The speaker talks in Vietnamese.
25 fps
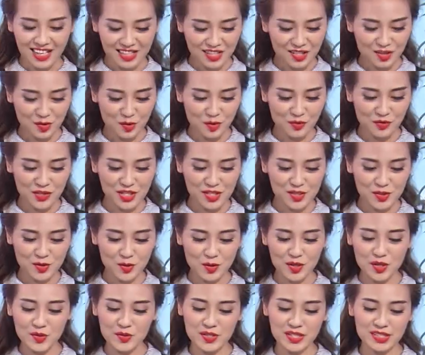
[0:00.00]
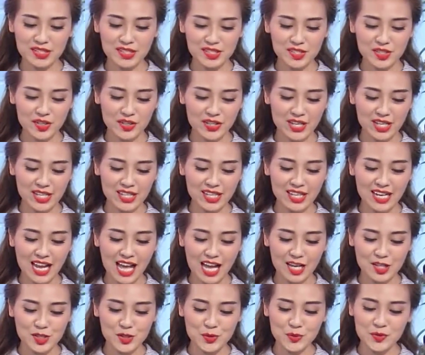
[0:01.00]
Thưa quý vị, số liệu chính thức cho thấy Ngân
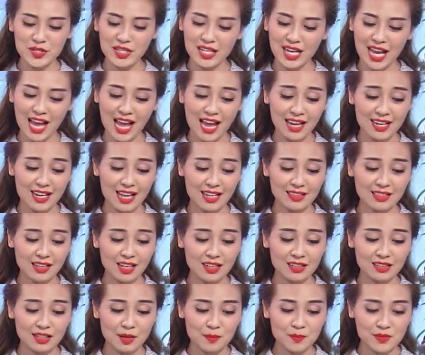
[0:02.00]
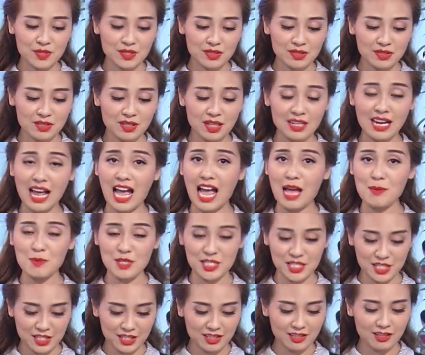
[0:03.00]
hàng Trung ương Nga đã tăng nắm giữ gần
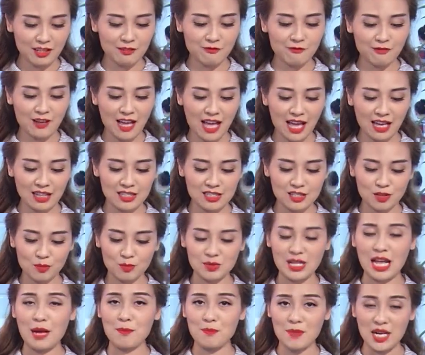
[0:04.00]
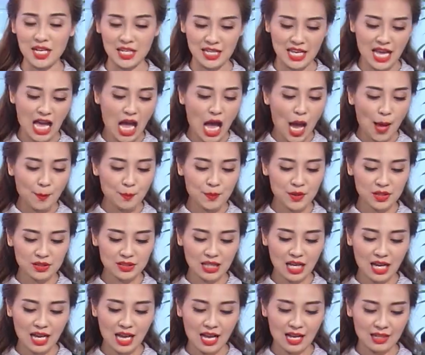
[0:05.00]
29 tấn vàng trong tháng 7, mức
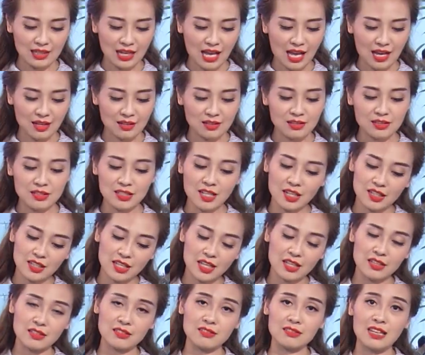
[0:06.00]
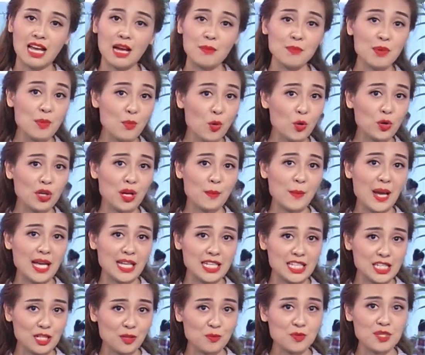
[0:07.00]
tăng hàng tháng lớn nhất kể từ tháng 11 năm
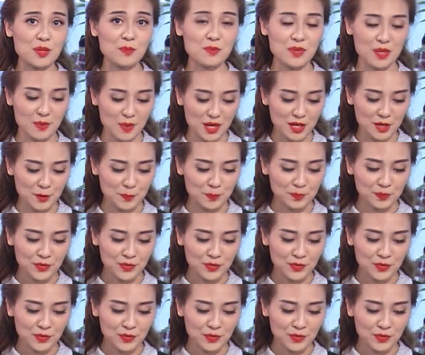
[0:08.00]
2017.